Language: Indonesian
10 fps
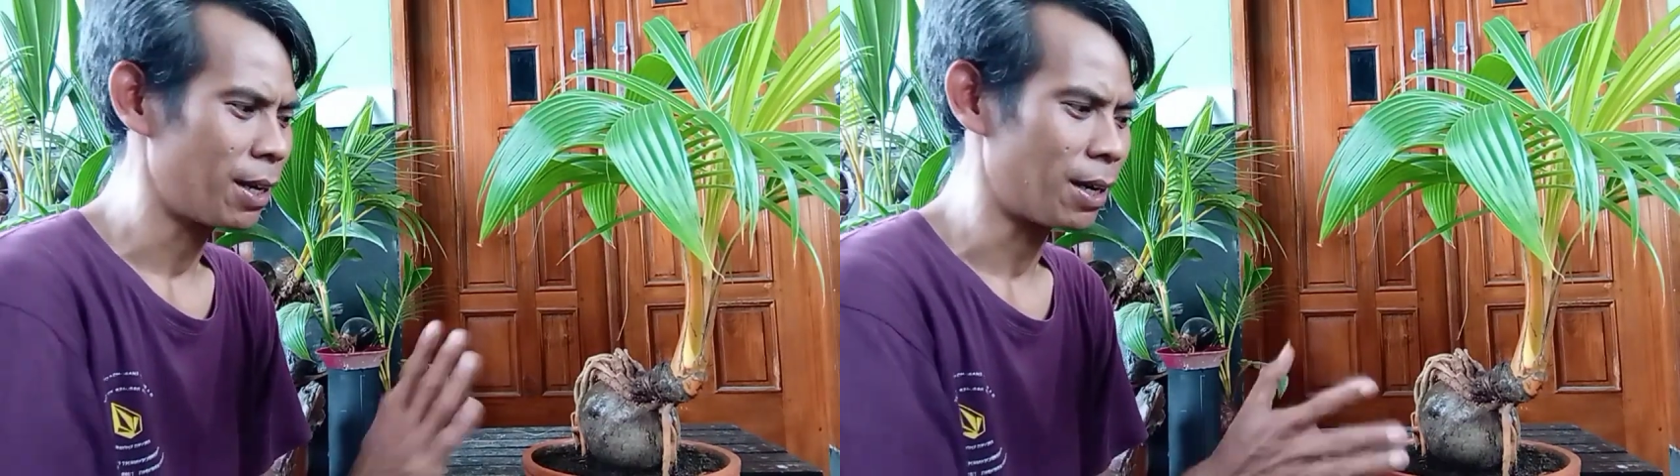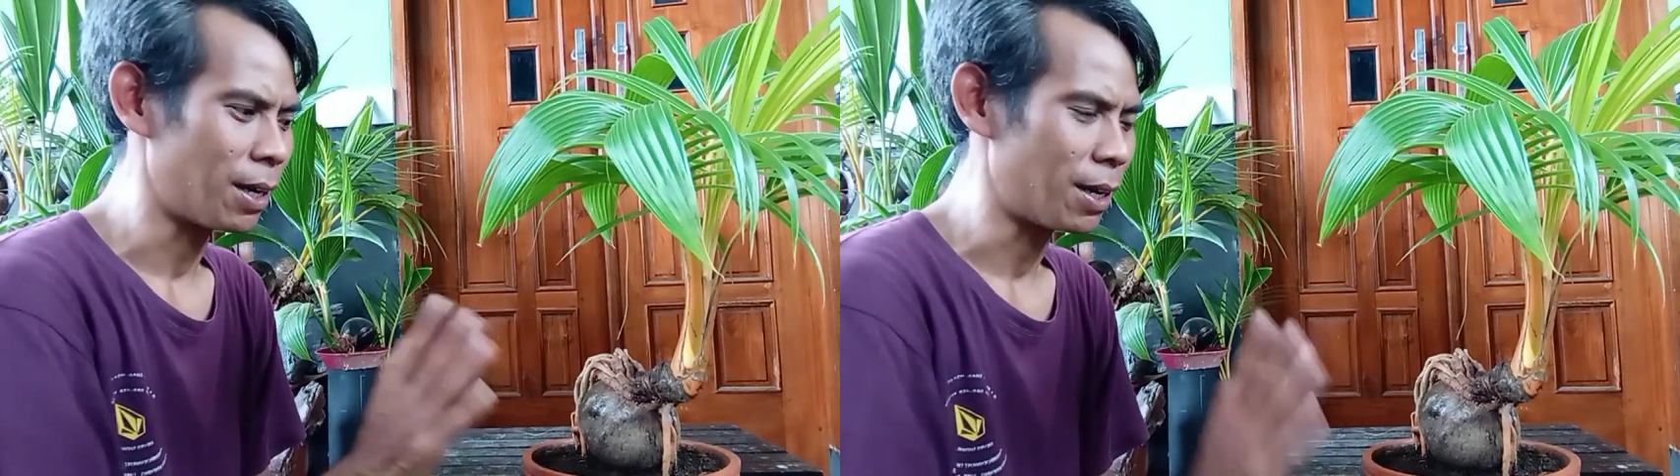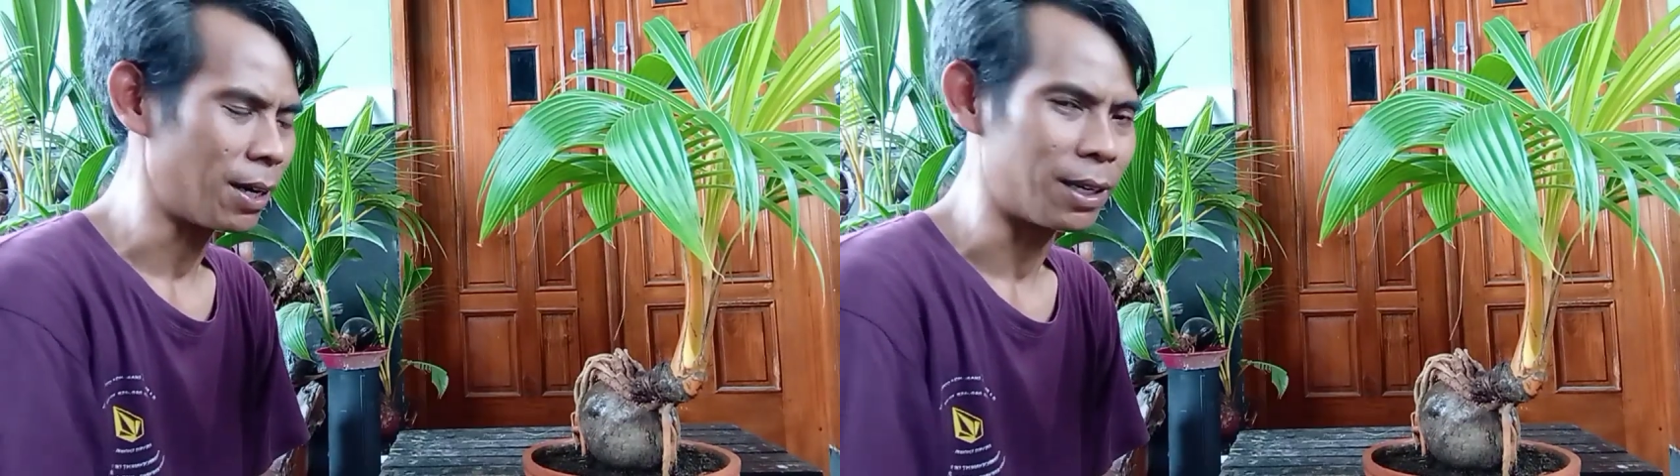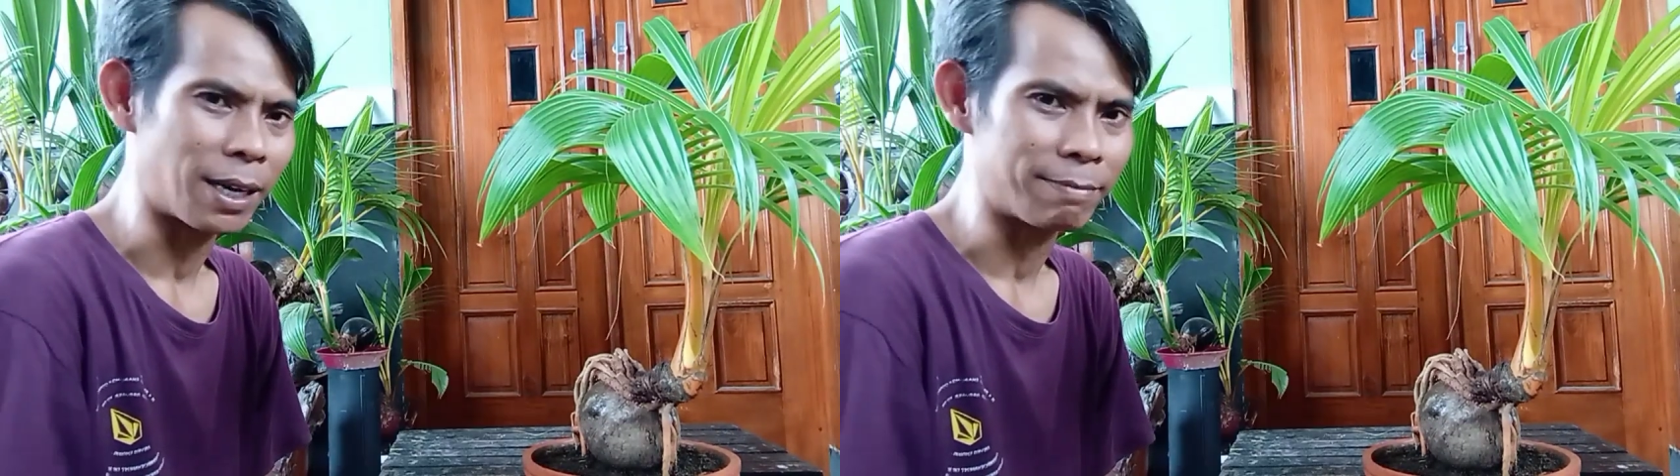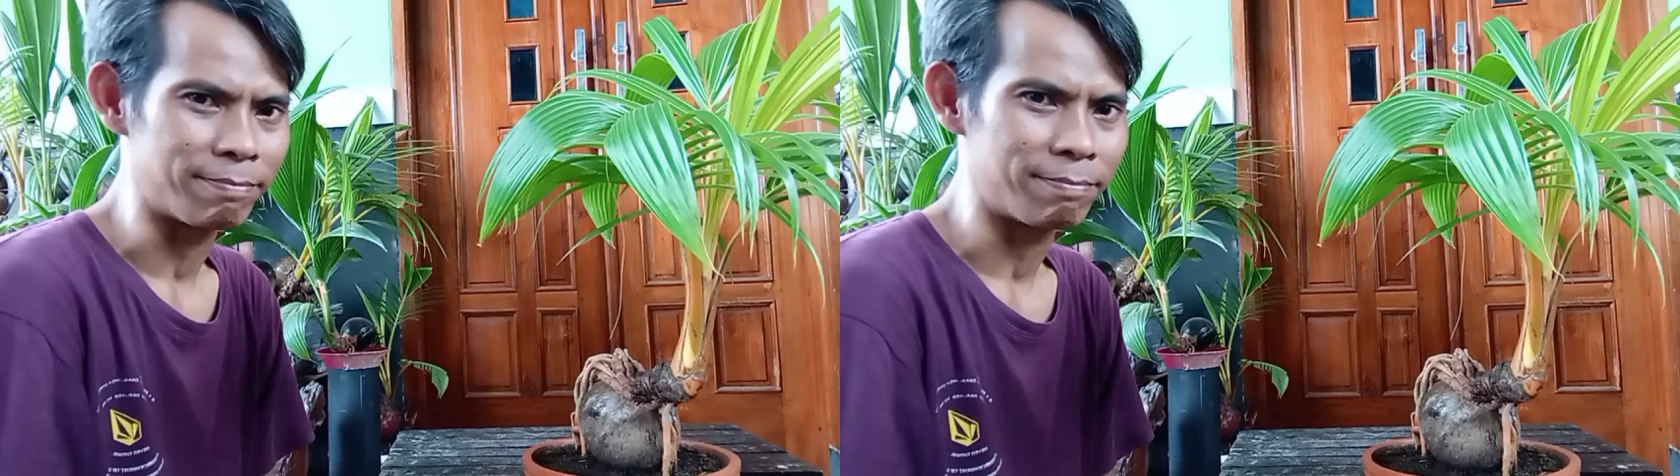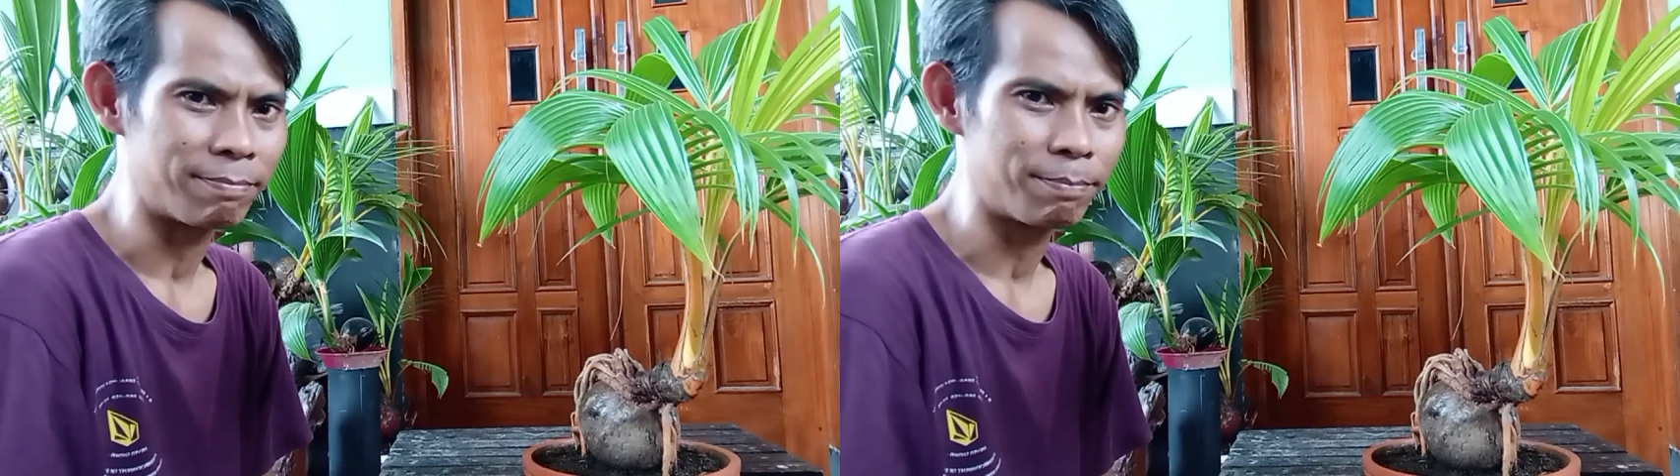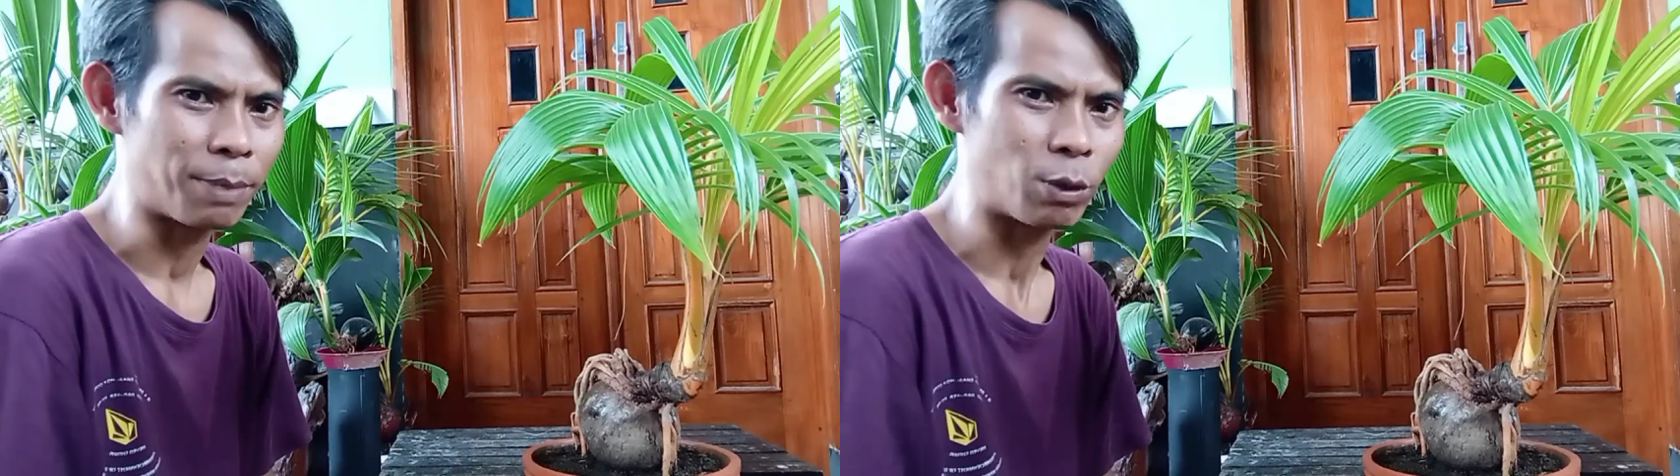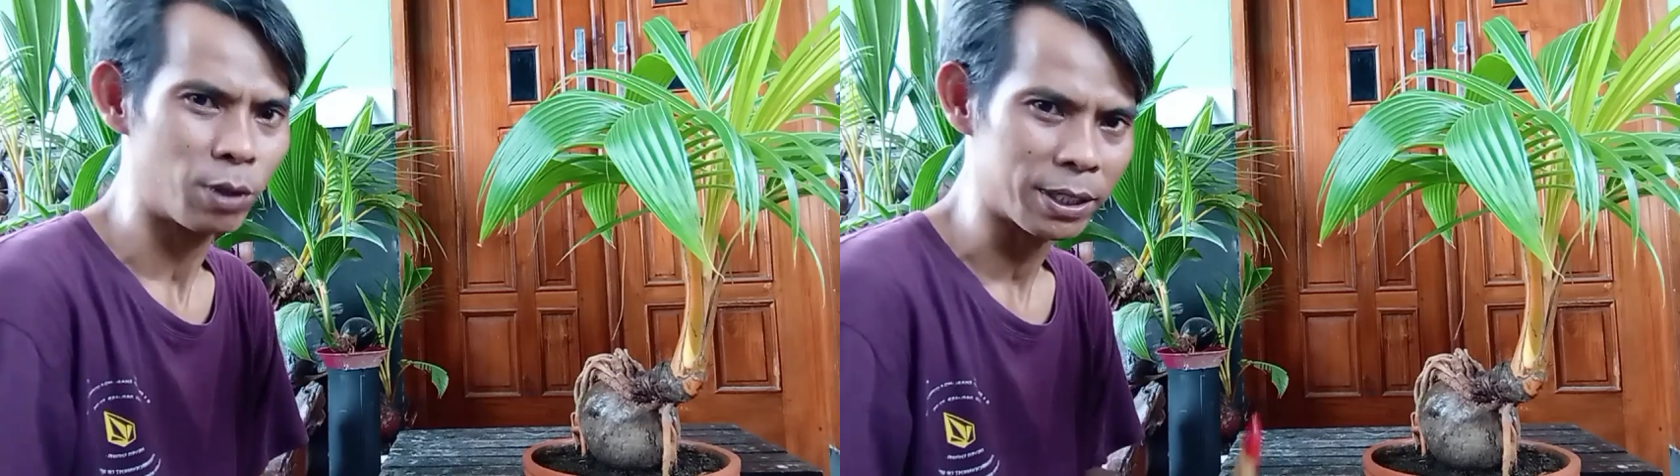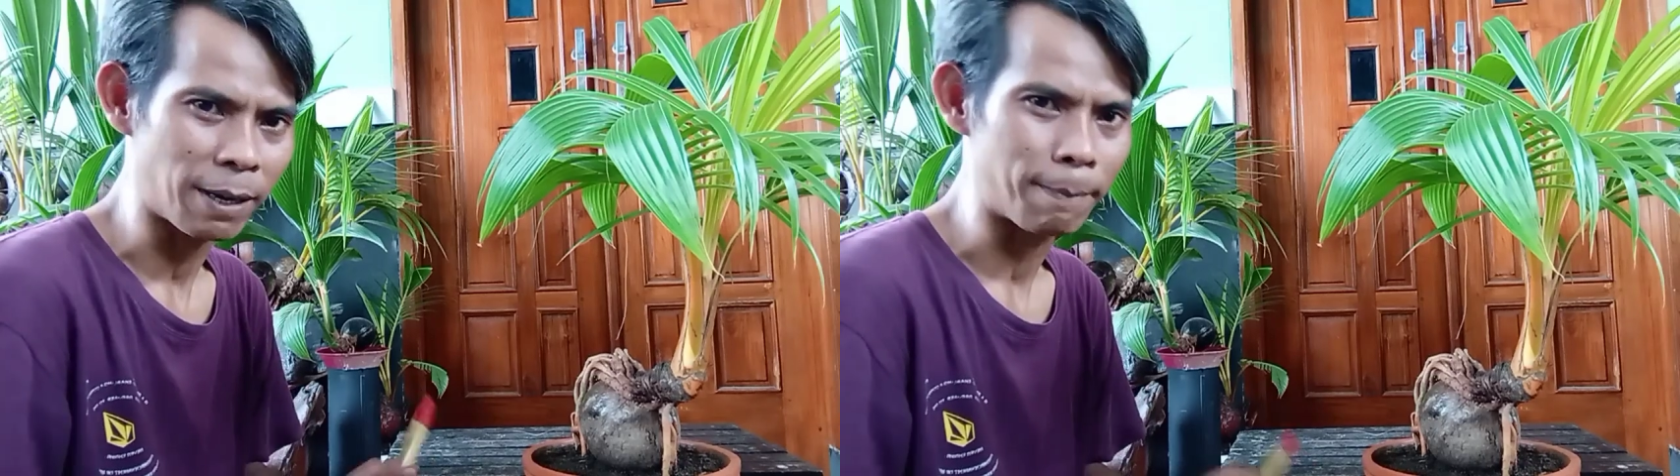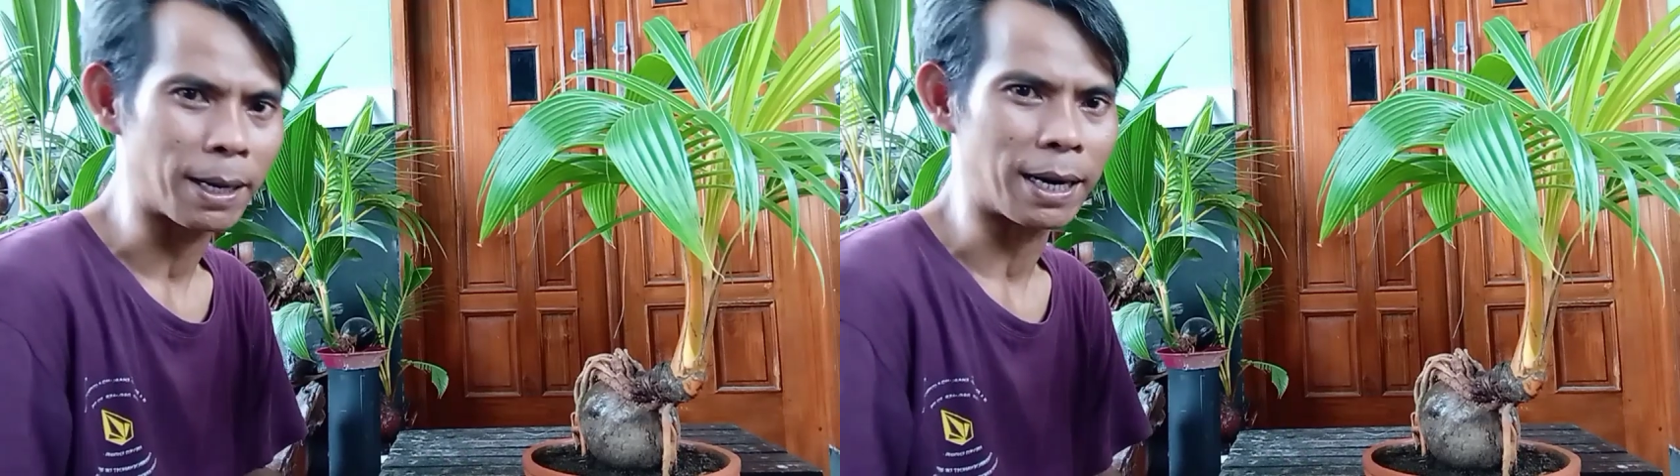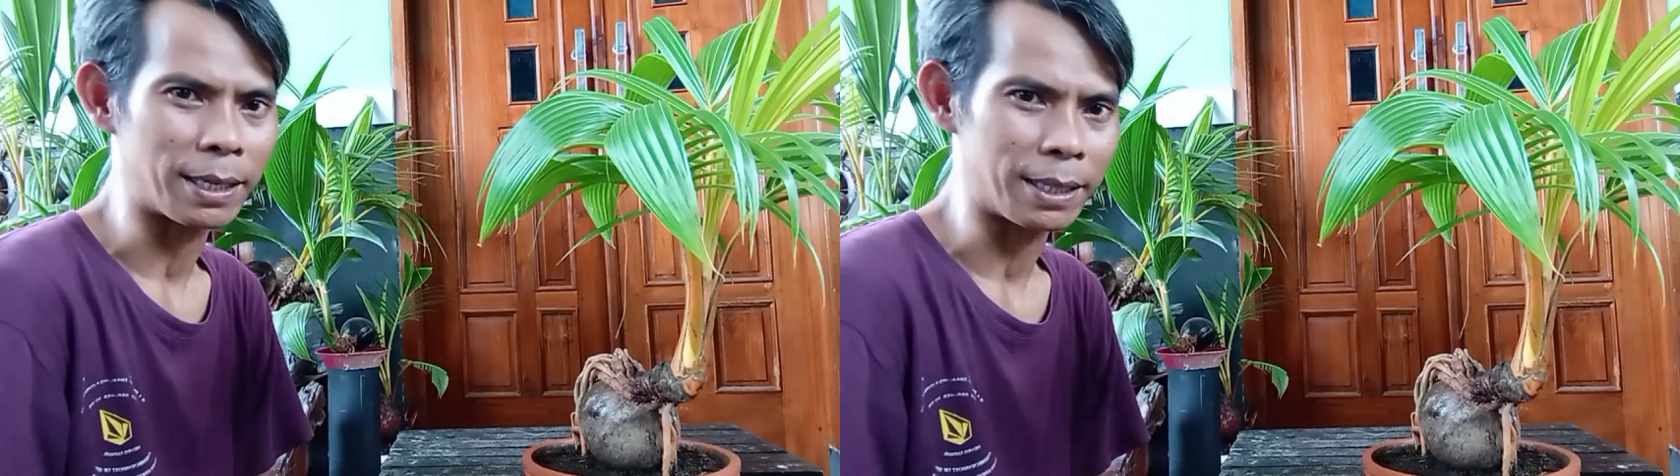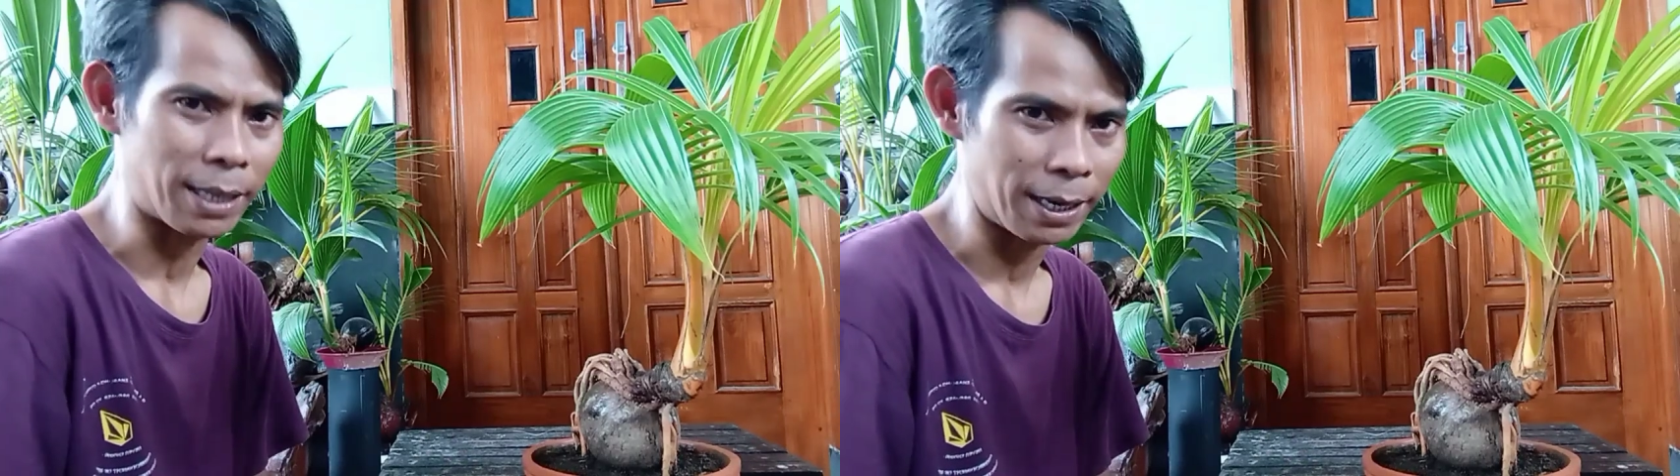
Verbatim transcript: uh, dengan penuh kesabaran kita